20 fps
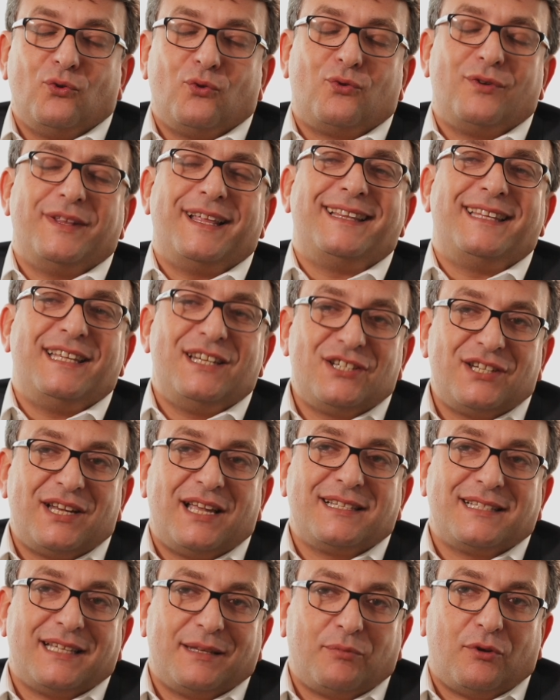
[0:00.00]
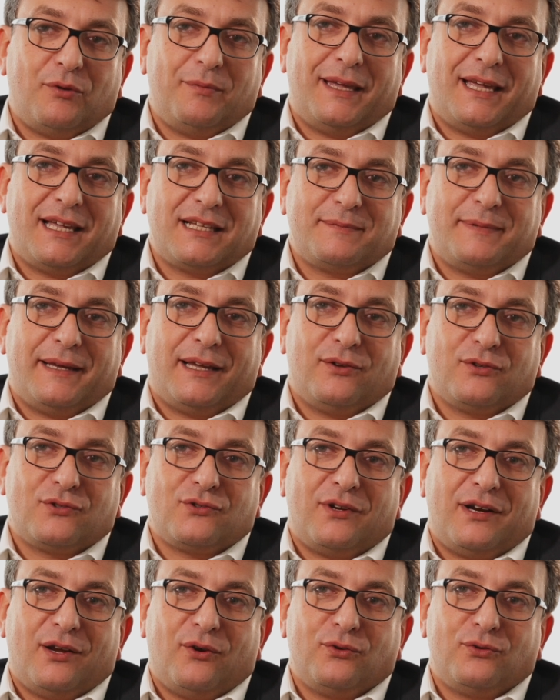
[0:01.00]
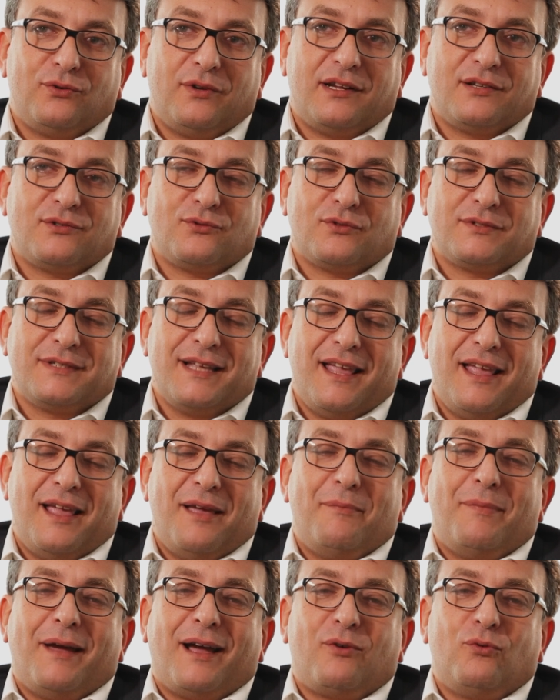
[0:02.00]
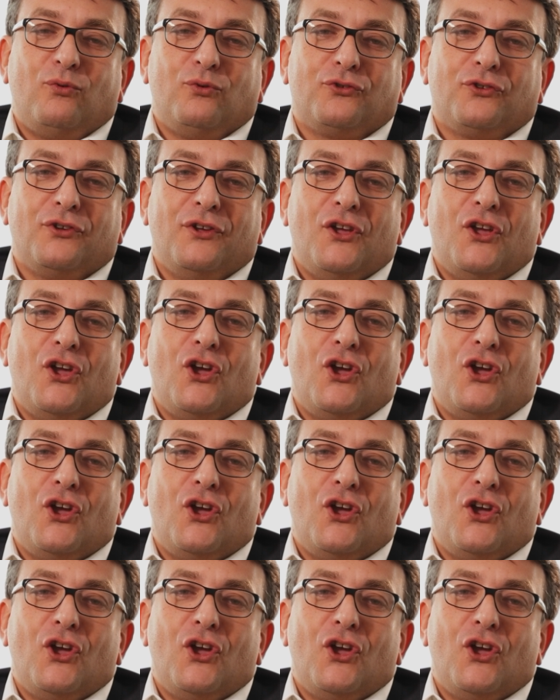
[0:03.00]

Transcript: Donc on a déjà cette première expérience sur la retenue à la source. Par contre,